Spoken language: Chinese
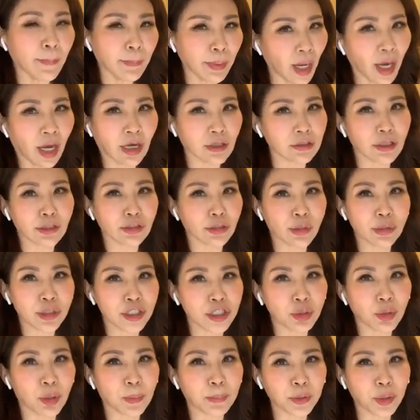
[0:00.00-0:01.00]
不好的东
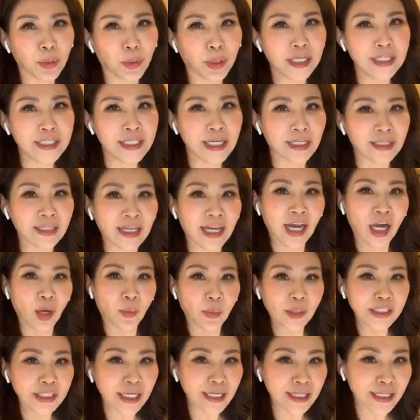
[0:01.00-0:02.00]
西我不推荐。
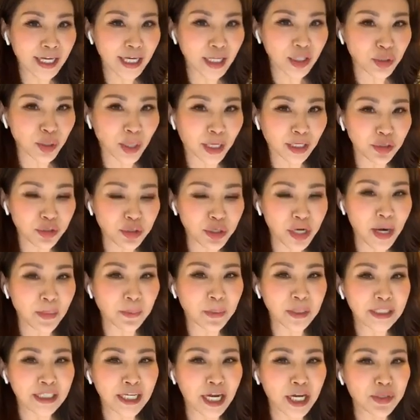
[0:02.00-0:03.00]
我现在穿，虽然
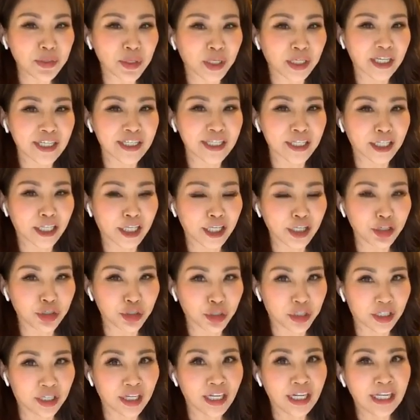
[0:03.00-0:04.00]
我现在穿的是 T
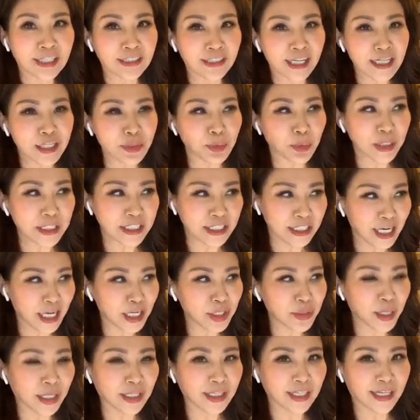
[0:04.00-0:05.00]
恤，但是我现在
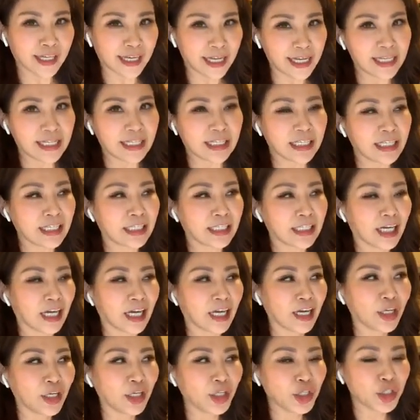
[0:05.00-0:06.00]
穿的内衣
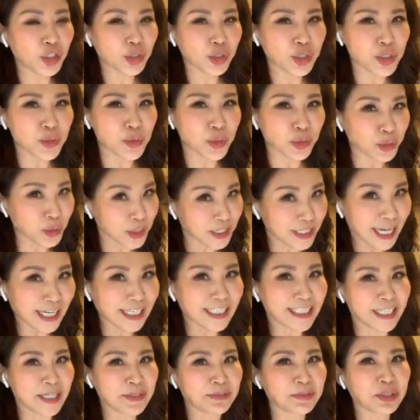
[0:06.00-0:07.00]
呢，就是我去
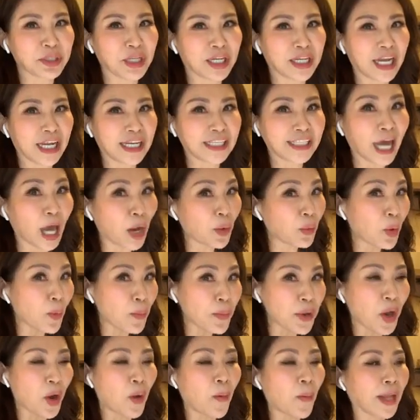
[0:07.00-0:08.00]
上节目的那一套，我
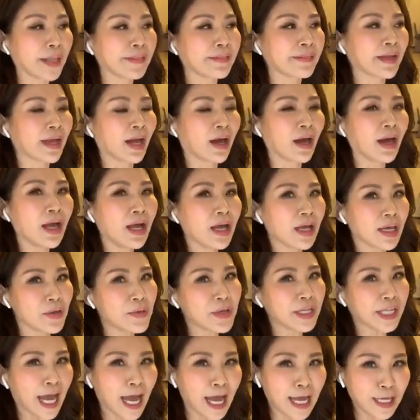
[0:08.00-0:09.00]
没有换掉，因
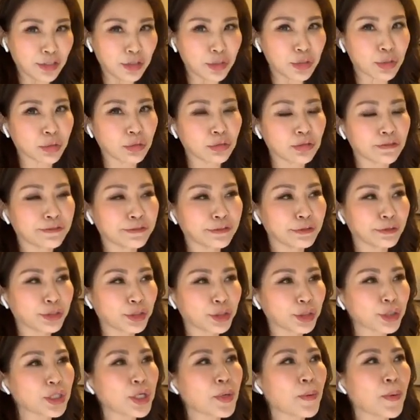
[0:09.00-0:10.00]
为它很舒服。
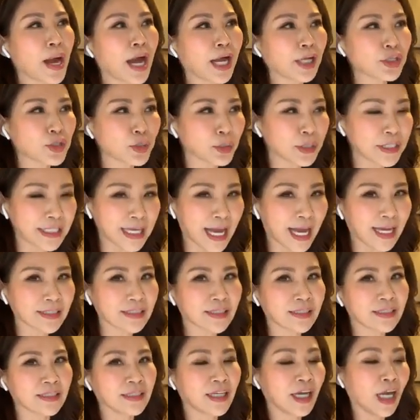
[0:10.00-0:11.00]
就算我要做家
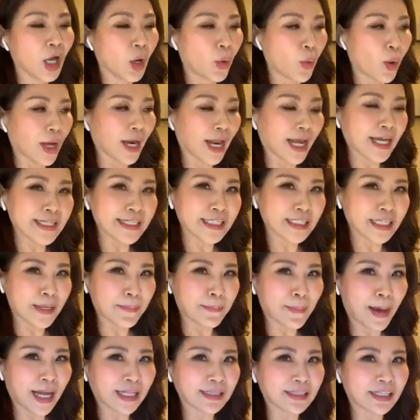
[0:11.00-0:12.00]
事，我要来这里
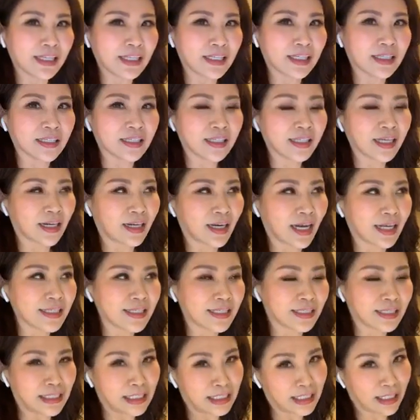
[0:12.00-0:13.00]
抹地，要来
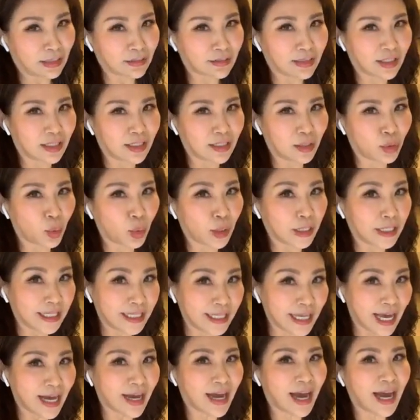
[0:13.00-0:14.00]
这里扫地，我
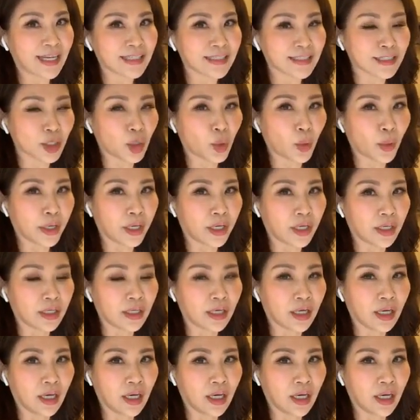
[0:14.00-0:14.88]
一样还是会